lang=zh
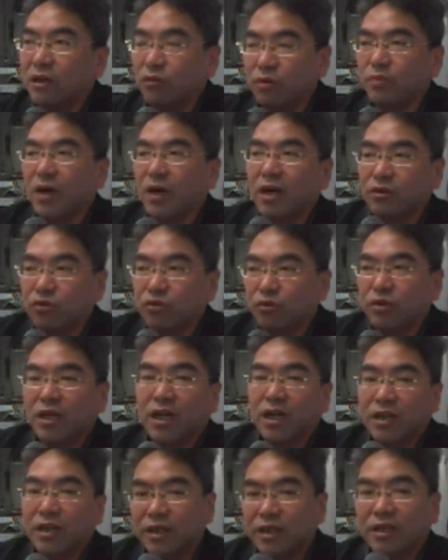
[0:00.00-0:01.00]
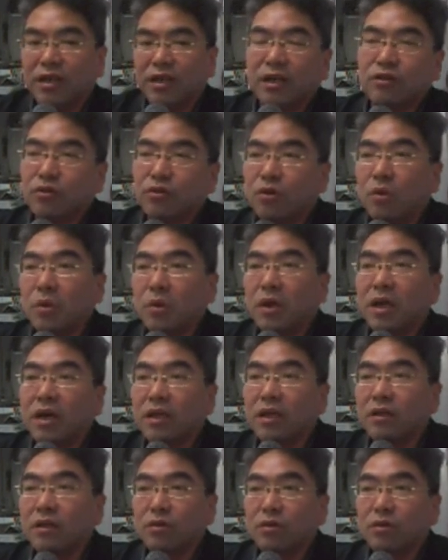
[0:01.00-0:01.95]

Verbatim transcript: 我把它重开一下，它就 OK 了。